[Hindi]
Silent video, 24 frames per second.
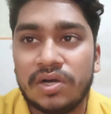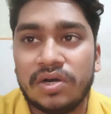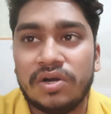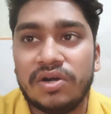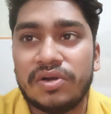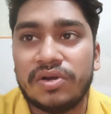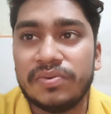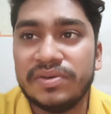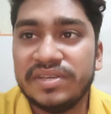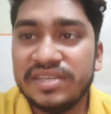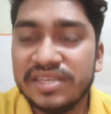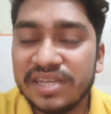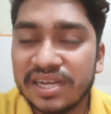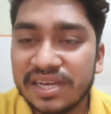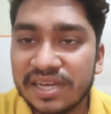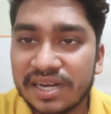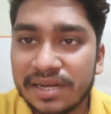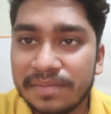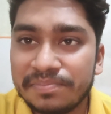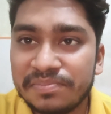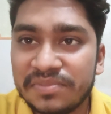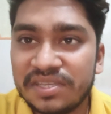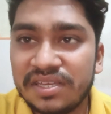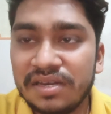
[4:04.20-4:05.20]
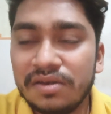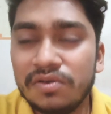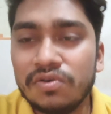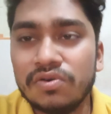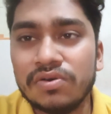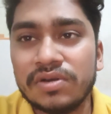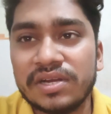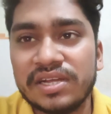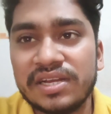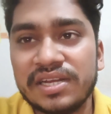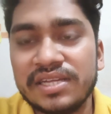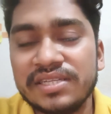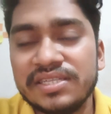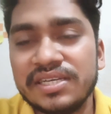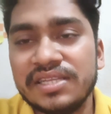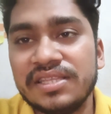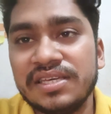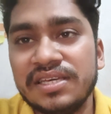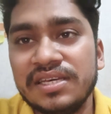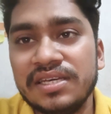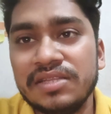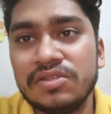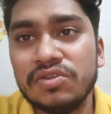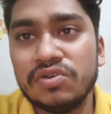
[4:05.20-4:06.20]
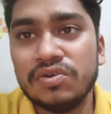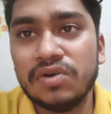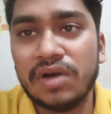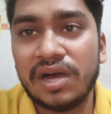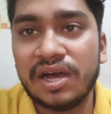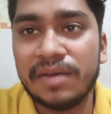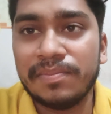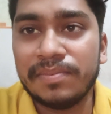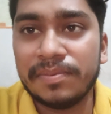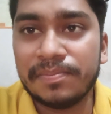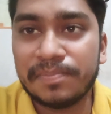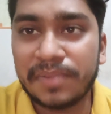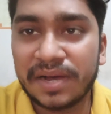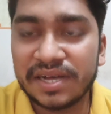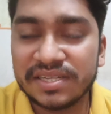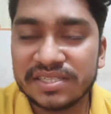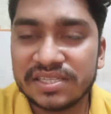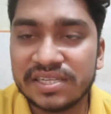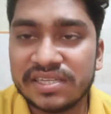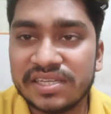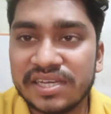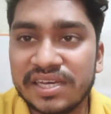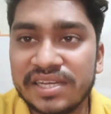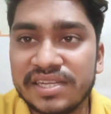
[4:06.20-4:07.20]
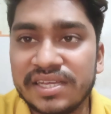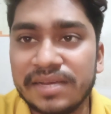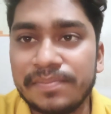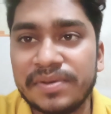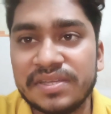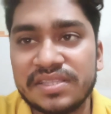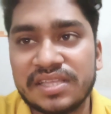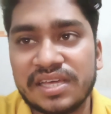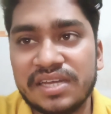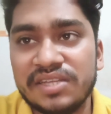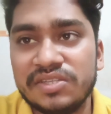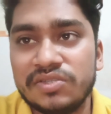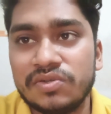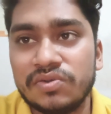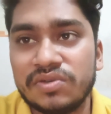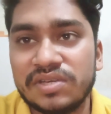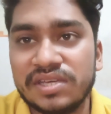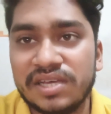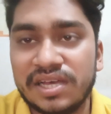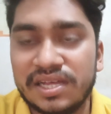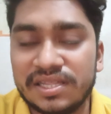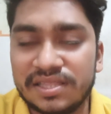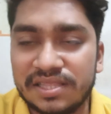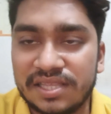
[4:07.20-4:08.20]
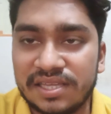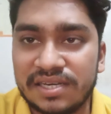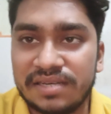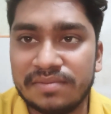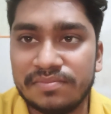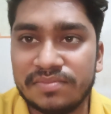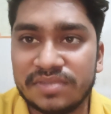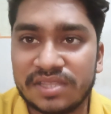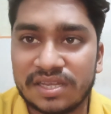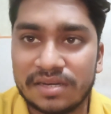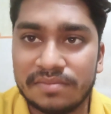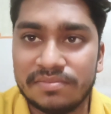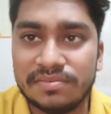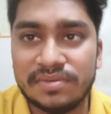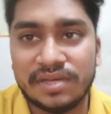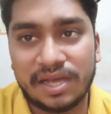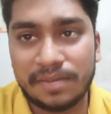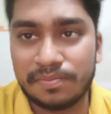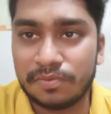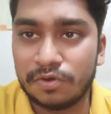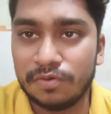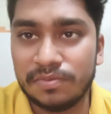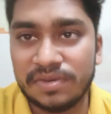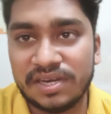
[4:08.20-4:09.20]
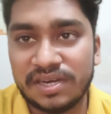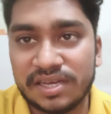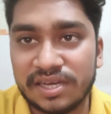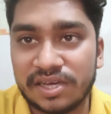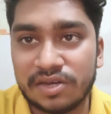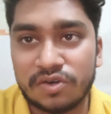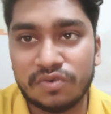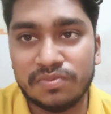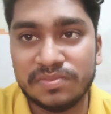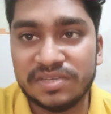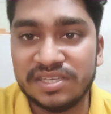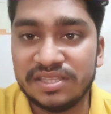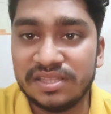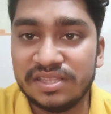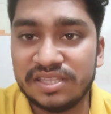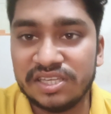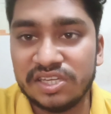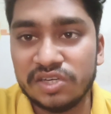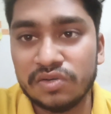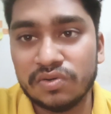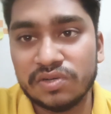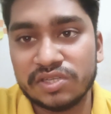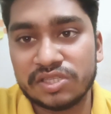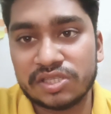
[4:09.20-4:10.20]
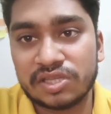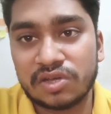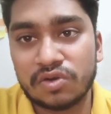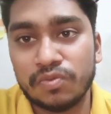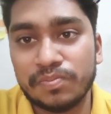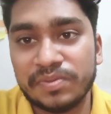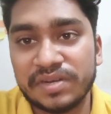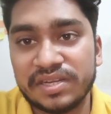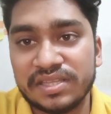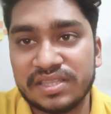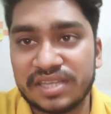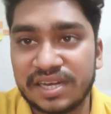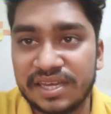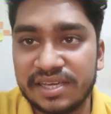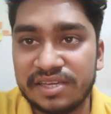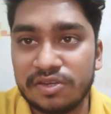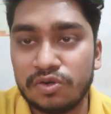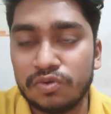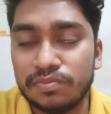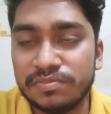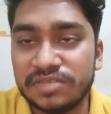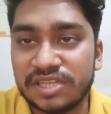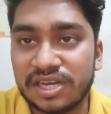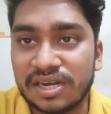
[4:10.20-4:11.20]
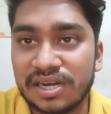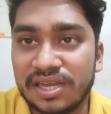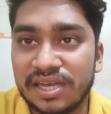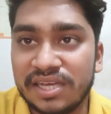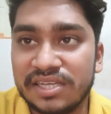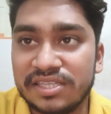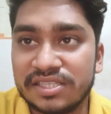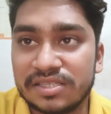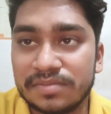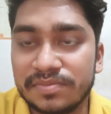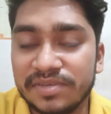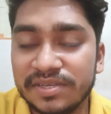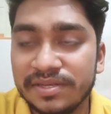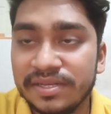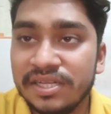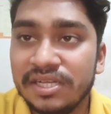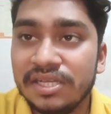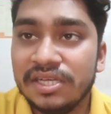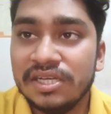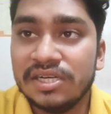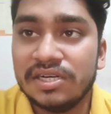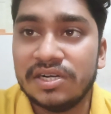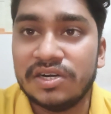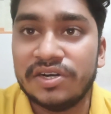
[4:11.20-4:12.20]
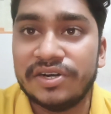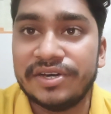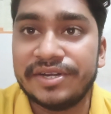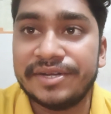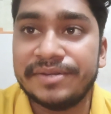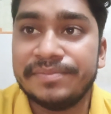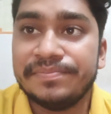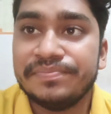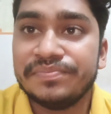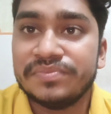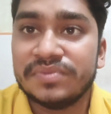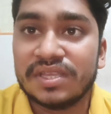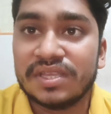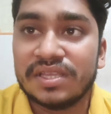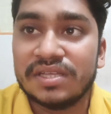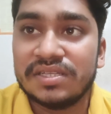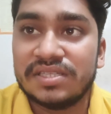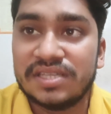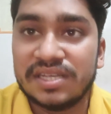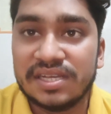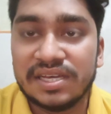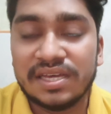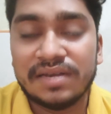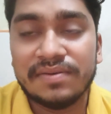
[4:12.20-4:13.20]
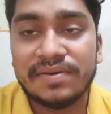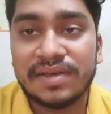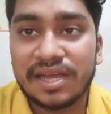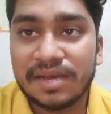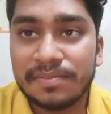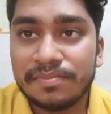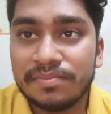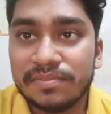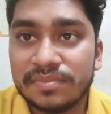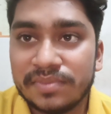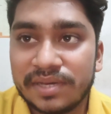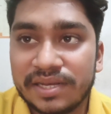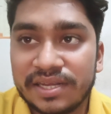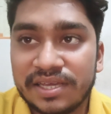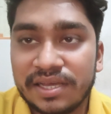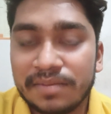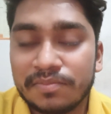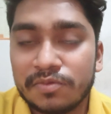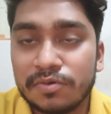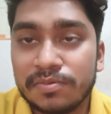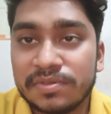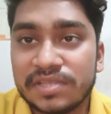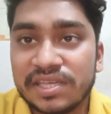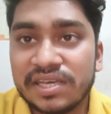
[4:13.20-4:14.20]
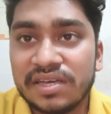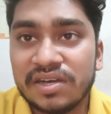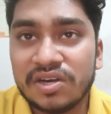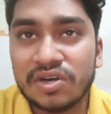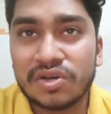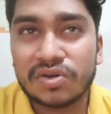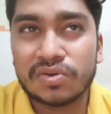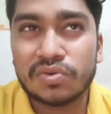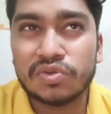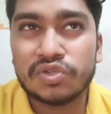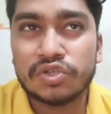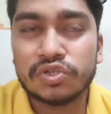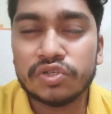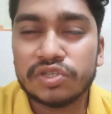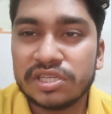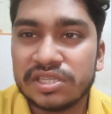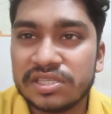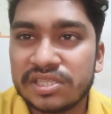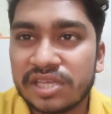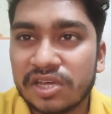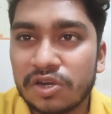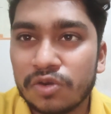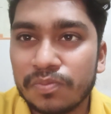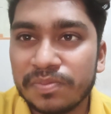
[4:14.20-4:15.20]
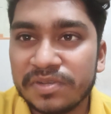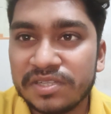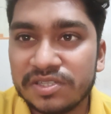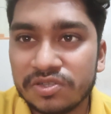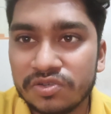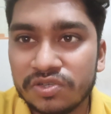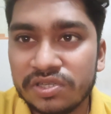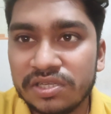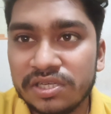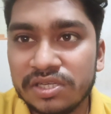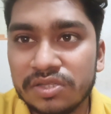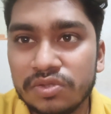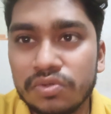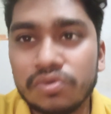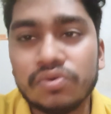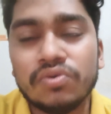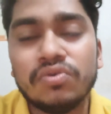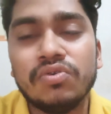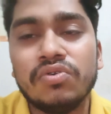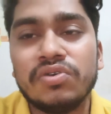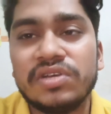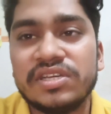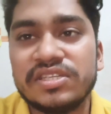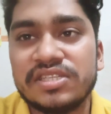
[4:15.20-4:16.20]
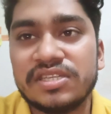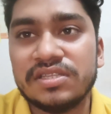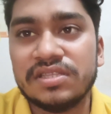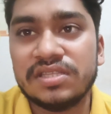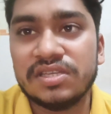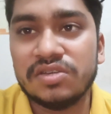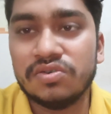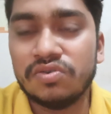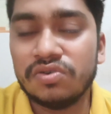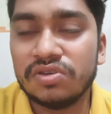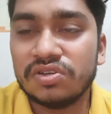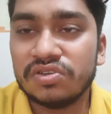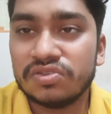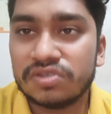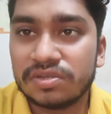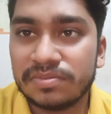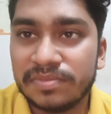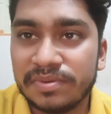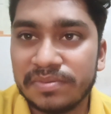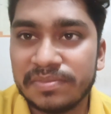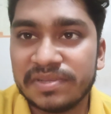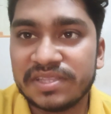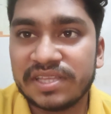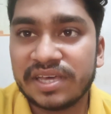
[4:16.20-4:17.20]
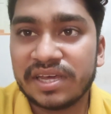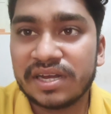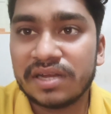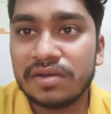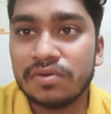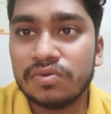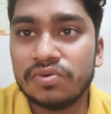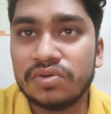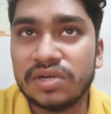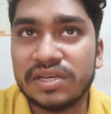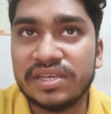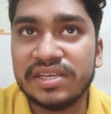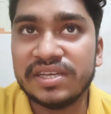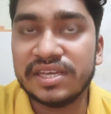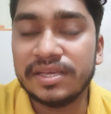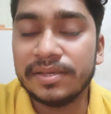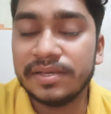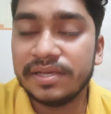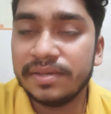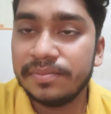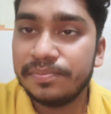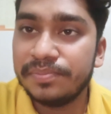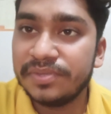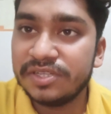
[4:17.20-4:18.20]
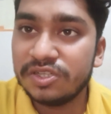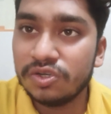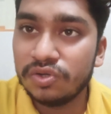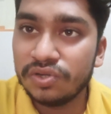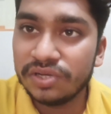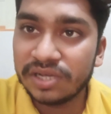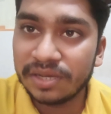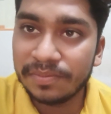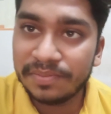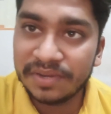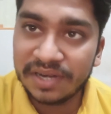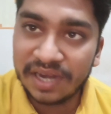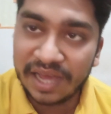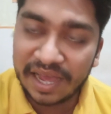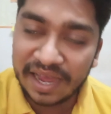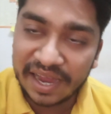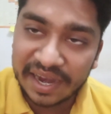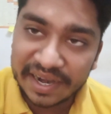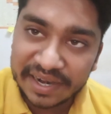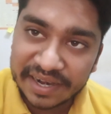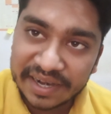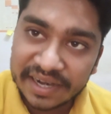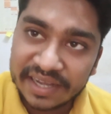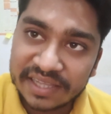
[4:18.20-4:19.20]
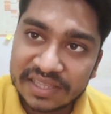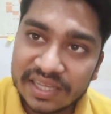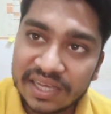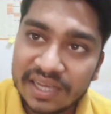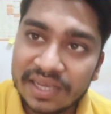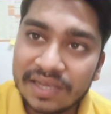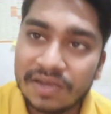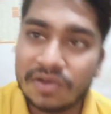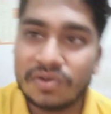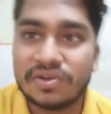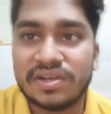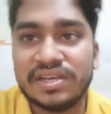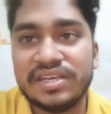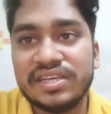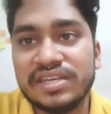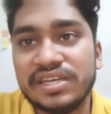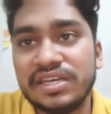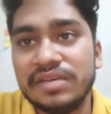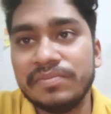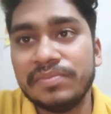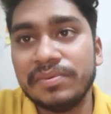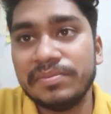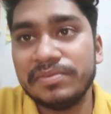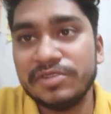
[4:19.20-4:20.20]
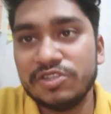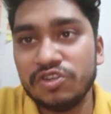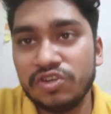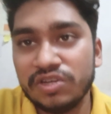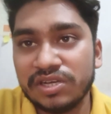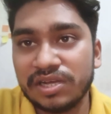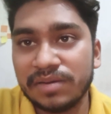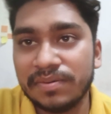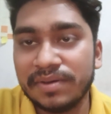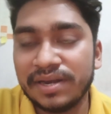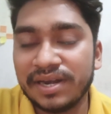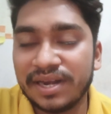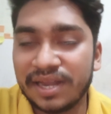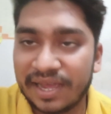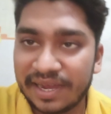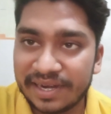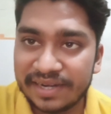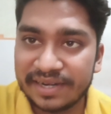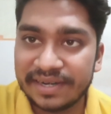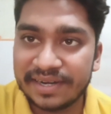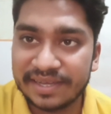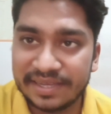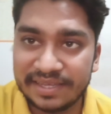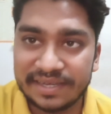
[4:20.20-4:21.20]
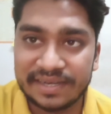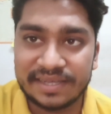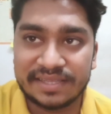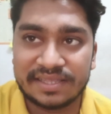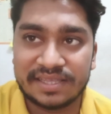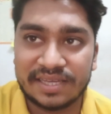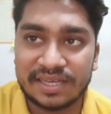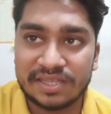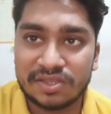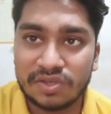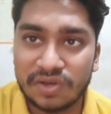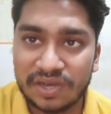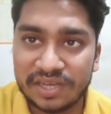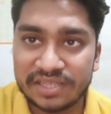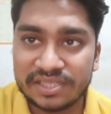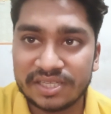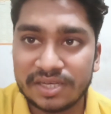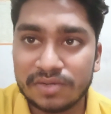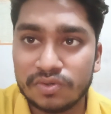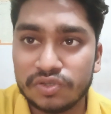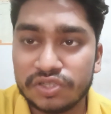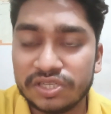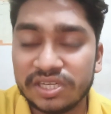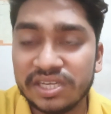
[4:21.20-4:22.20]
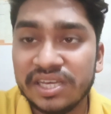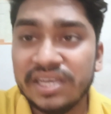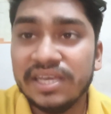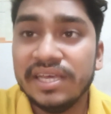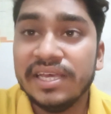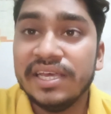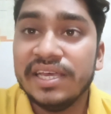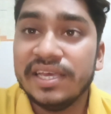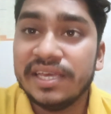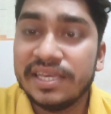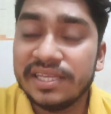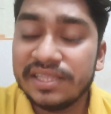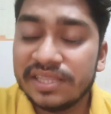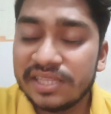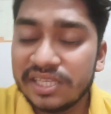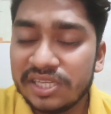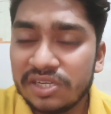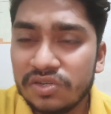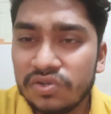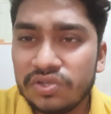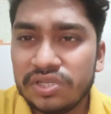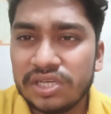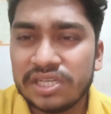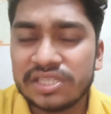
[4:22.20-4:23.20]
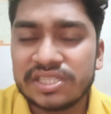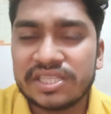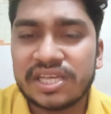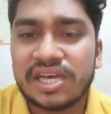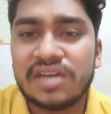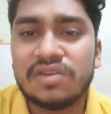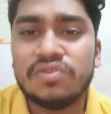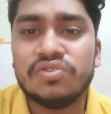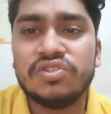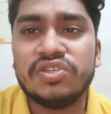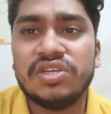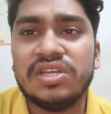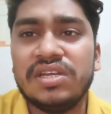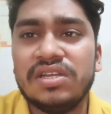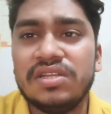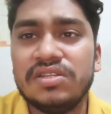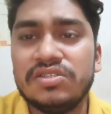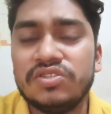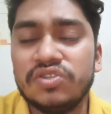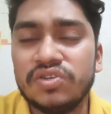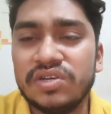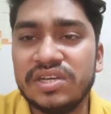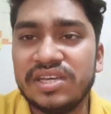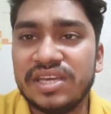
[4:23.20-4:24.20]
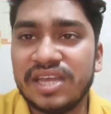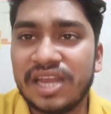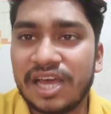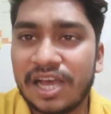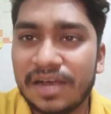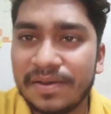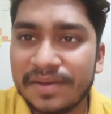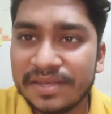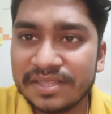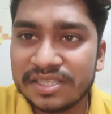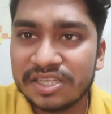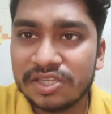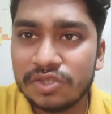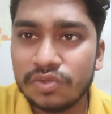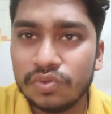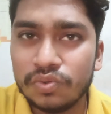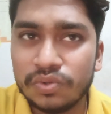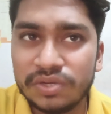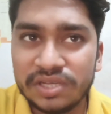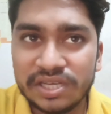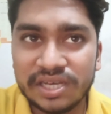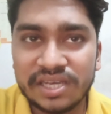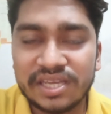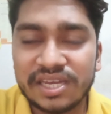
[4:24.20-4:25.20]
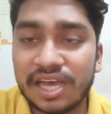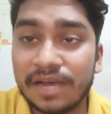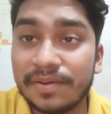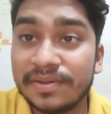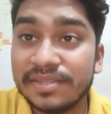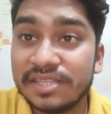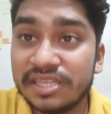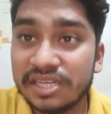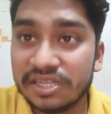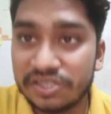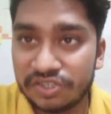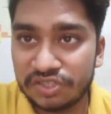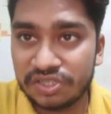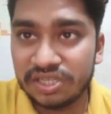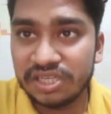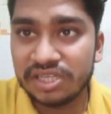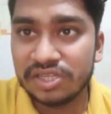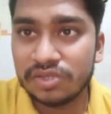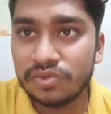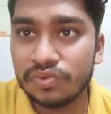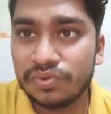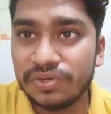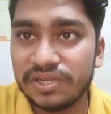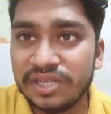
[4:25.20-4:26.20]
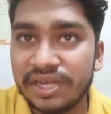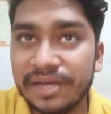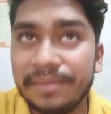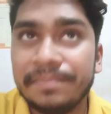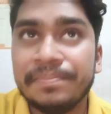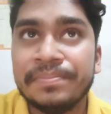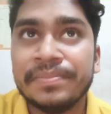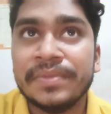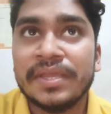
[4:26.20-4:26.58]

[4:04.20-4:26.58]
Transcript: और वहीं अगर आप तीन लोग रहना चाहते हैं तो आप पाँच हज़ार या पैंतालीस सौ के अंदर मतलब आपको मिलेगा रूम इन तीनों स्थानों पर इतना ही रूम चल रहा है इस समय और सिंगल वाला आप मैंने आपको बताया और कुछ कुछ स्थानों पर जो ये दोनों लोकेशन तीनों लोकेशन मैं बता रहा हूँ कहीं कहीं के बिजली का बिल ऐड रहता है और कहीं कहीं पर बिजली का बिल ऐड नहीं रहता है तो ऐसा कुछ है इन तीनों स्थानों से जो है इलाहाबाद की दूरियाँ इलाहाबाद यूनिवर्सिटी की दूरियाँ